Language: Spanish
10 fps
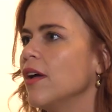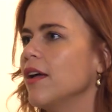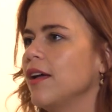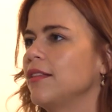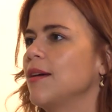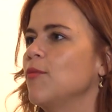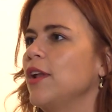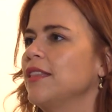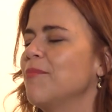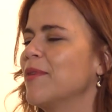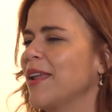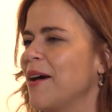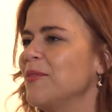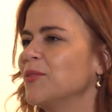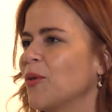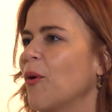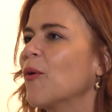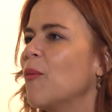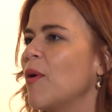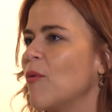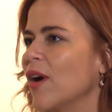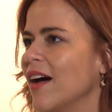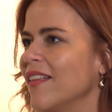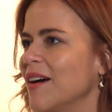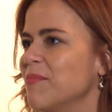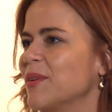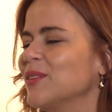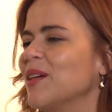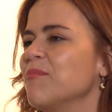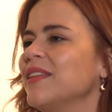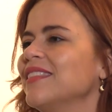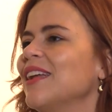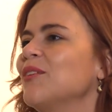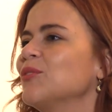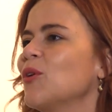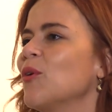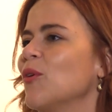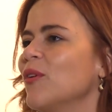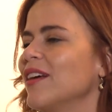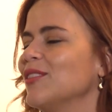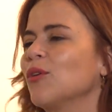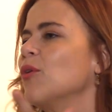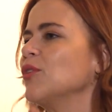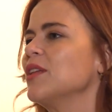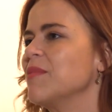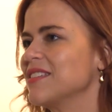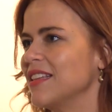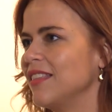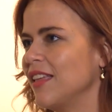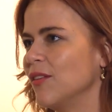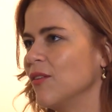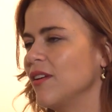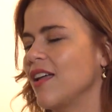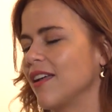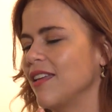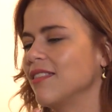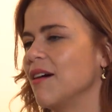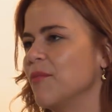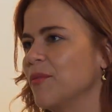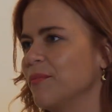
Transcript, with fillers: estamos listas para darlo todo como abogada, pero también darlo todo en todos los demás sentidos. Y aquí estamos.